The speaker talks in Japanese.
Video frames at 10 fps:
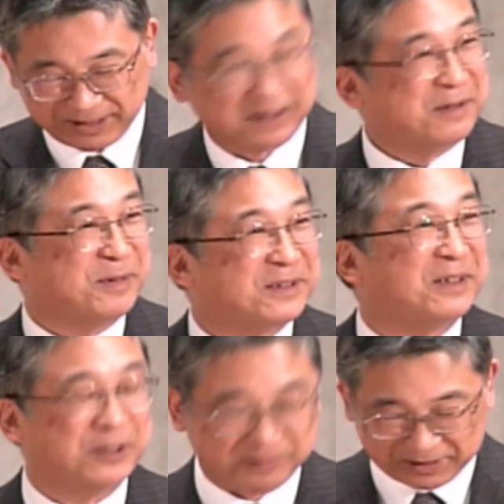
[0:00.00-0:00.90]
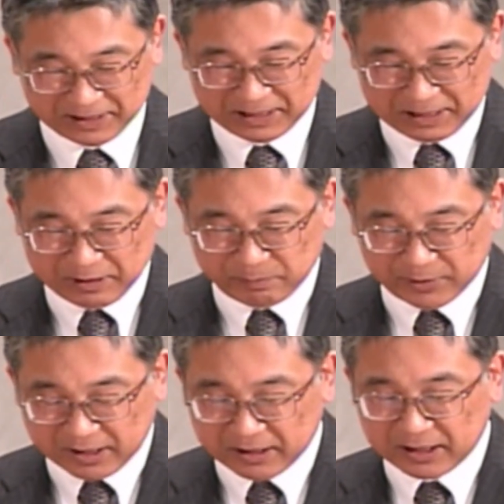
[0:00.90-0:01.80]
かりますけれどもね
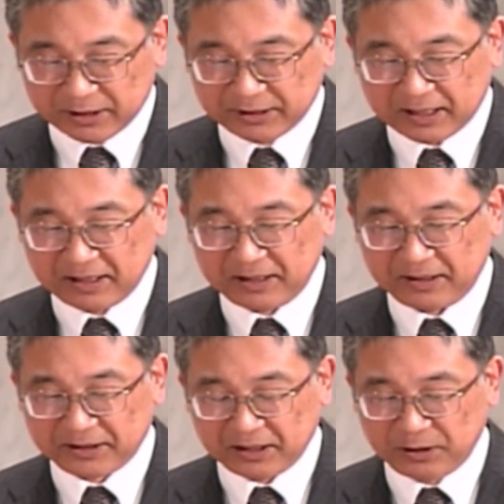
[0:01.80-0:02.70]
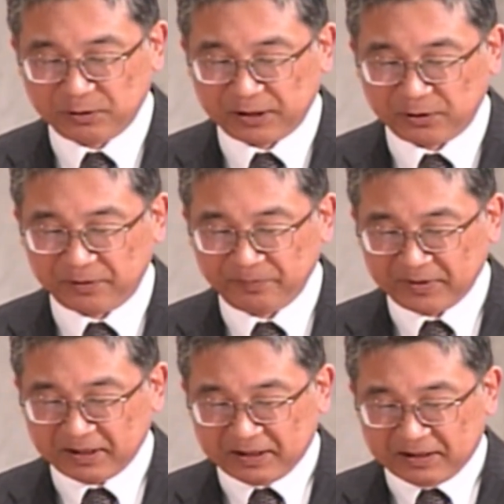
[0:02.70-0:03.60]
なかなか大変なんださっきのあの、
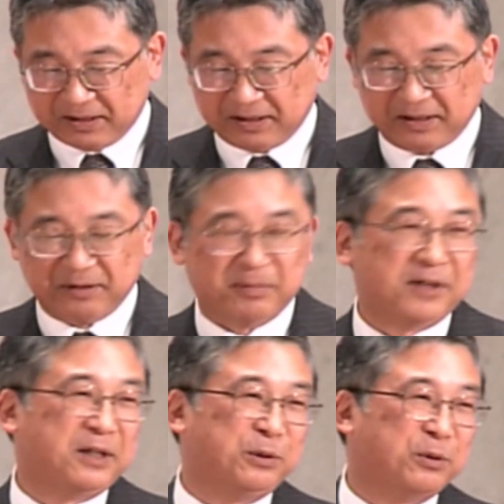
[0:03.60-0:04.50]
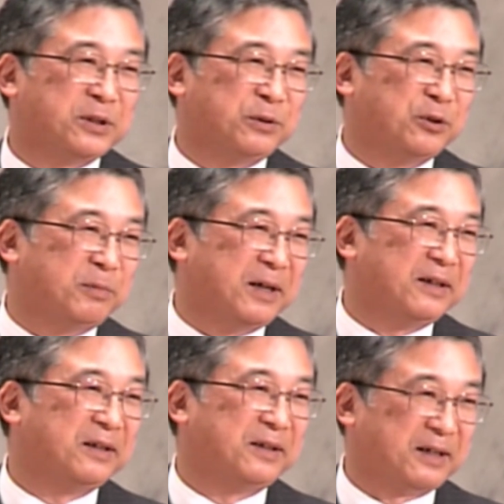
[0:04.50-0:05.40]
えー、マリアとヨセフの場合
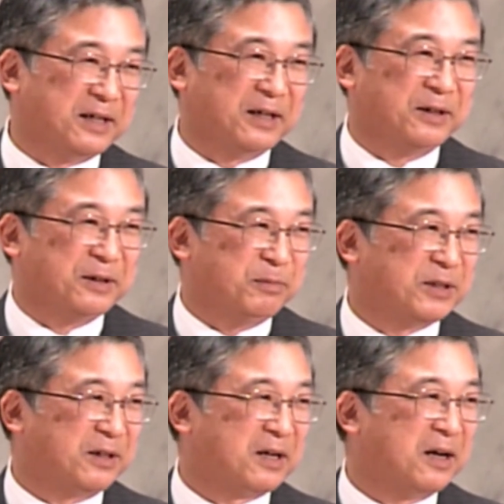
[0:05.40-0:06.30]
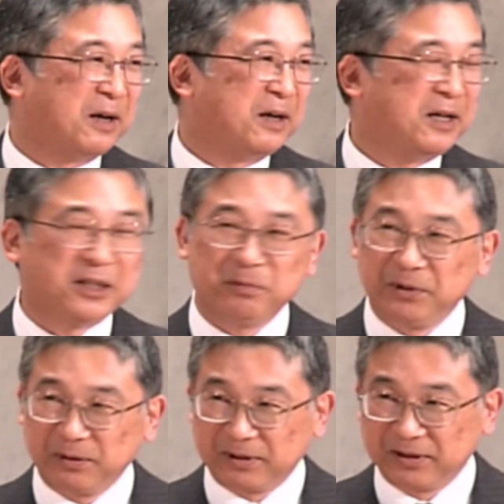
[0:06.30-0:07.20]
だったら皆さん考えてみ
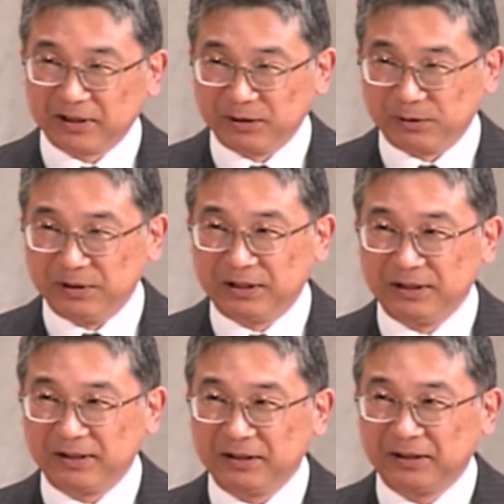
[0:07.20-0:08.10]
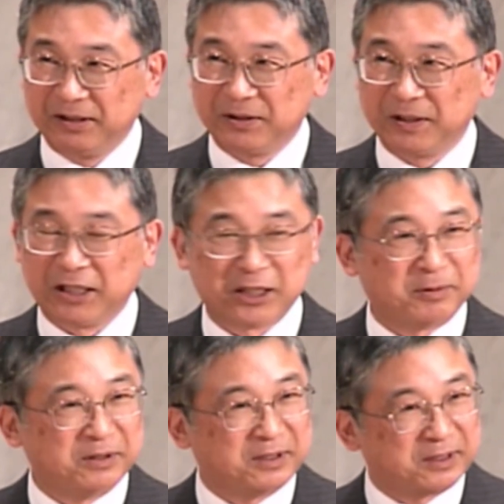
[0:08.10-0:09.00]
てくださいよいきなり天使が現
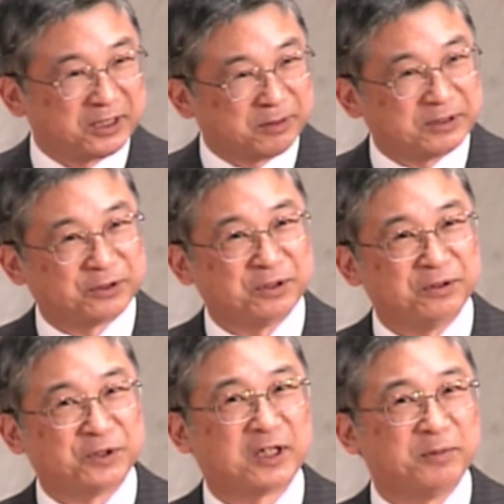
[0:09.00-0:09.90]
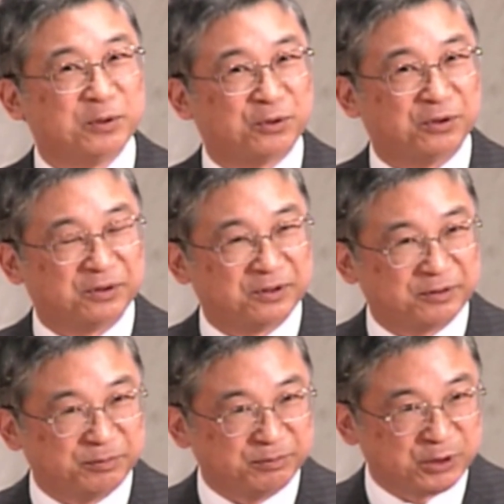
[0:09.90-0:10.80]
れてあなたは救い主神の子
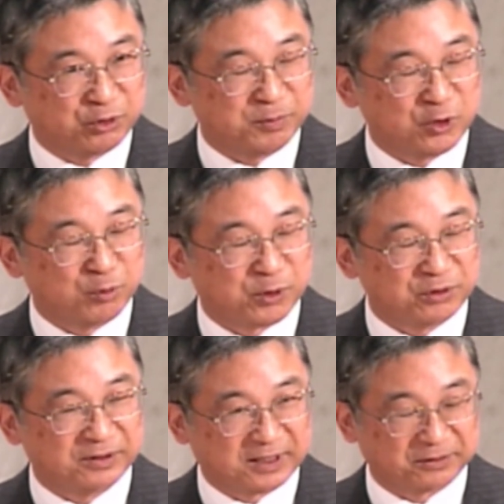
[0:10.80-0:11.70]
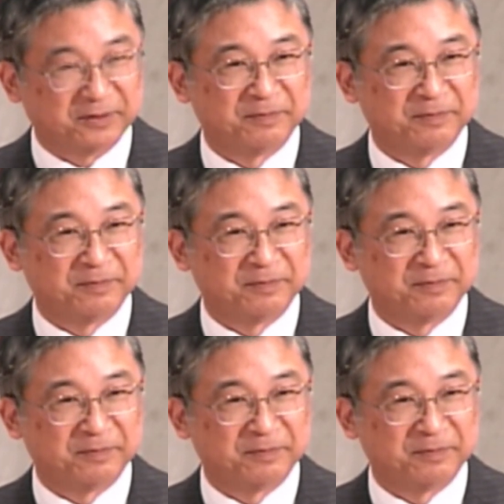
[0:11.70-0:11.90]
御子身ごもるんだと。